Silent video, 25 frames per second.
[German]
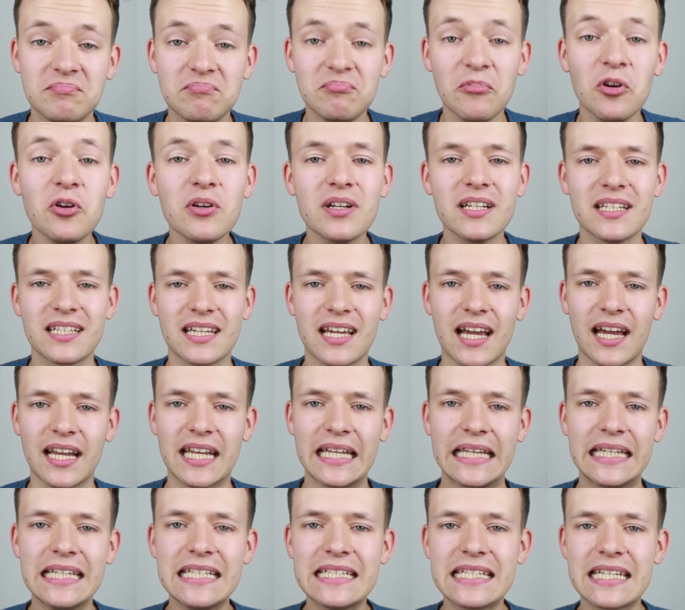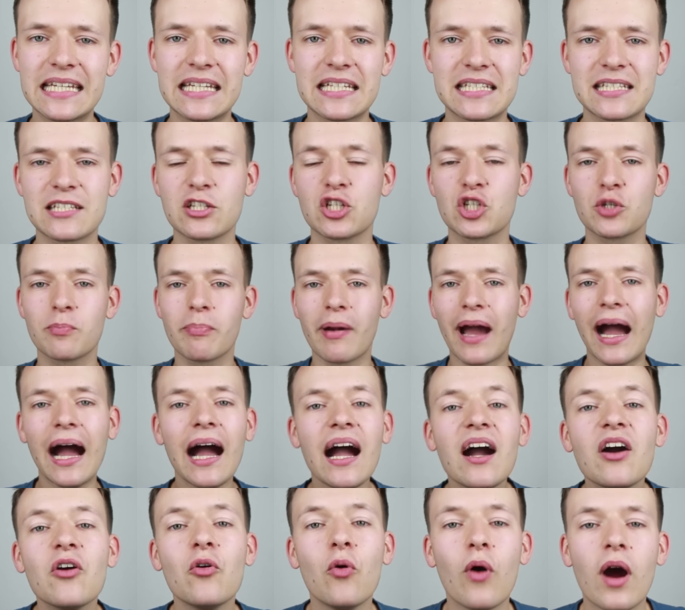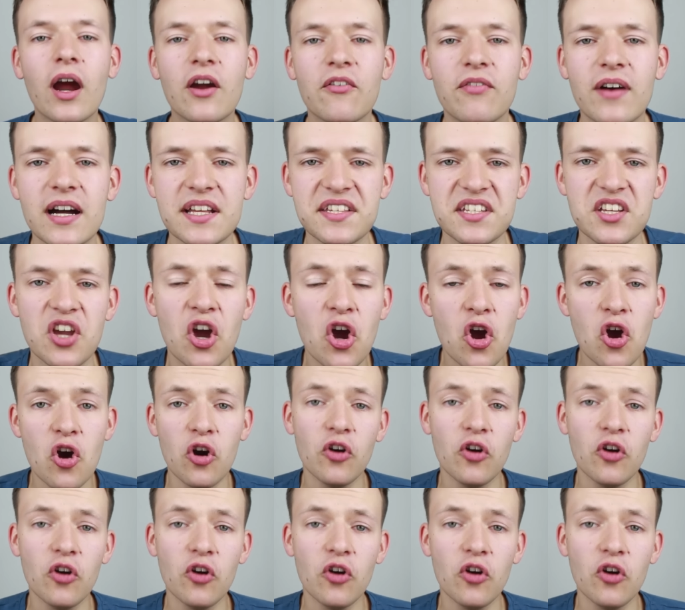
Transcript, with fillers: Möglichkeit, riesiges Sprachrohr quasi.